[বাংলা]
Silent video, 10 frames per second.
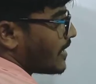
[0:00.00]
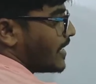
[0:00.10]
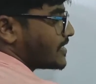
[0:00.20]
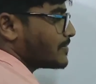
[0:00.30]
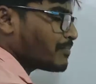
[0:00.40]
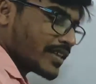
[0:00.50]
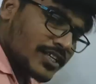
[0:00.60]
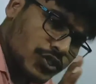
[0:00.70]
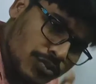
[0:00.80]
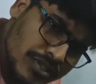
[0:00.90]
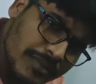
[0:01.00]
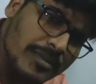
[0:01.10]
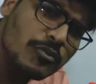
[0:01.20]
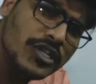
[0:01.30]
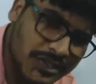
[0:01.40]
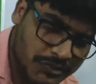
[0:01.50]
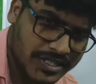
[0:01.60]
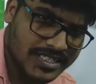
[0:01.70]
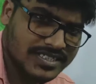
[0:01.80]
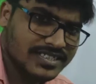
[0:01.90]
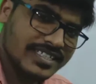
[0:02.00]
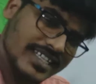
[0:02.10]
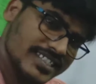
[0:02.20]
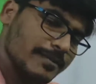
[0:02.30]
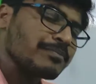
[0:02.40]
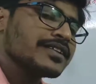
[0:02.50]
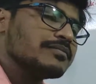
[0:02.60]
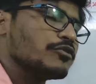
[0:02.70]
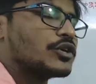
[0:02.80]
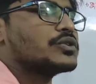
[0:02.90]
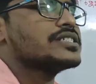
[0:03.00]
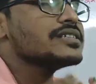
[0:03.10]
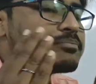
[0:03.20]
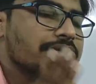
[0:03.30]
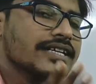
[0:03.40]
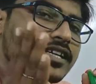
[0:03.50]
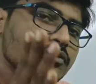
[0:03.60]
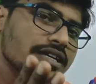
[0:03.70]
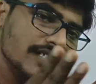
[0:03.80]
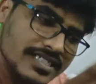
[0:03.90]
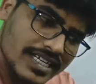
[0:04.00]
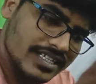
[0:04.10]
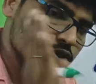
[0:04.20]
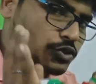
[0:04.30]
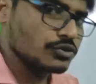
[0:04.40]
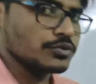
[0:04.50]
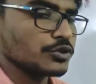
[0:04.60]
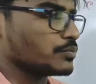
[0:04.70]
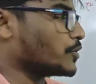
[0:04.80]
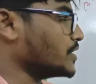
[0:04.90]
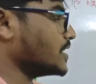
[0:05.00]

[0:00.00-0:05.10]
আর এস এই চতুর্ভুজটা আমরা মনে করে নিয়েছি ঠিক আছে মনে করছি যে পি একটা চতুর্ভুজ উৎপন্ন